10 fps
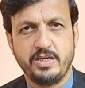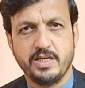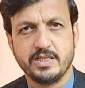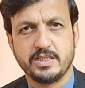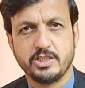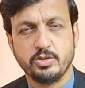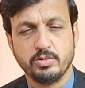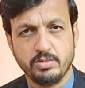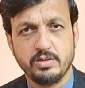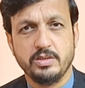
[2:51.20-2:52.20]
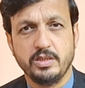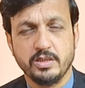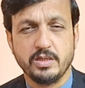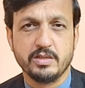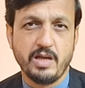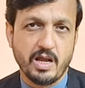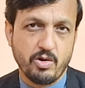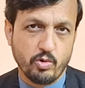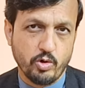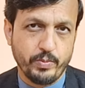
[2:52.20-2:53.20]
किया जाता है जो गर्दार
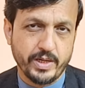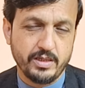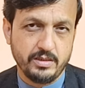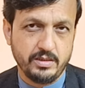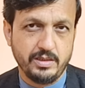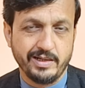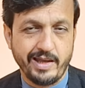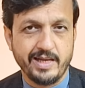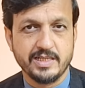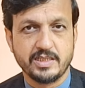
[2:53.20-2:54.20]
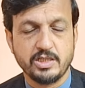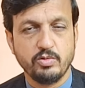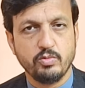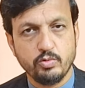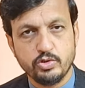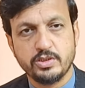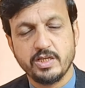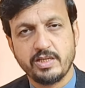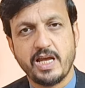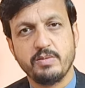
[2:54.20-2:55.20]
लोगों पर लगाया जाता है तो उसके
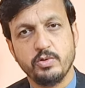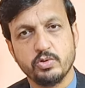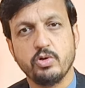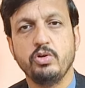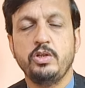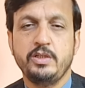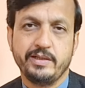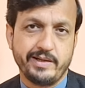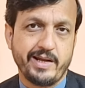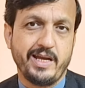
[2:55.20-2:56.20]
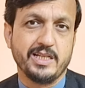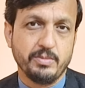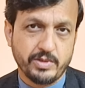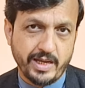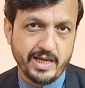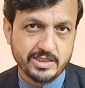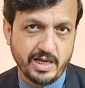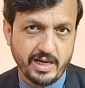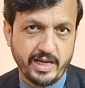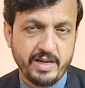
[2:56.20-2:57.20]
तहत भी उनको डराया धमकाया जा
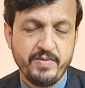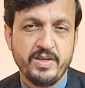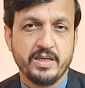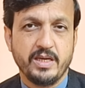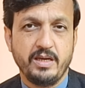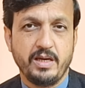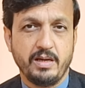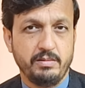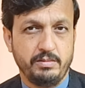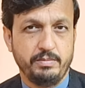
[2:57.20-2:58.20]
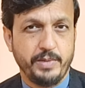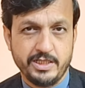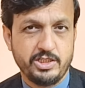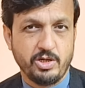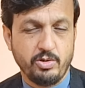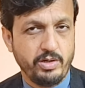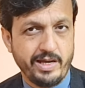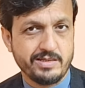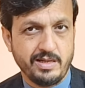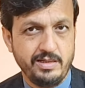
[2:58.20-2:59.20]
रहा है कि बच जाओ
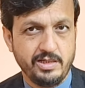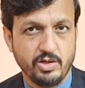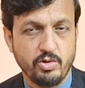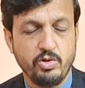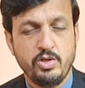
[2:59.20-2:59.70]
ऐसा नहीं करो